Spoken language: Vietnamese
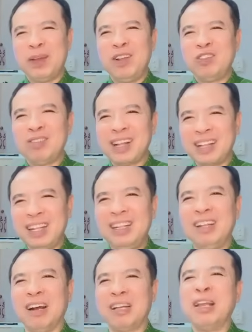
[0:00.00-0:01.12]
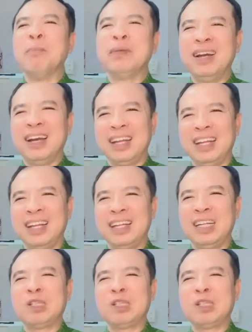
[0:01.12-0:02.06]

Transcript: mà nếu chúng ta tin tưởng nhầm người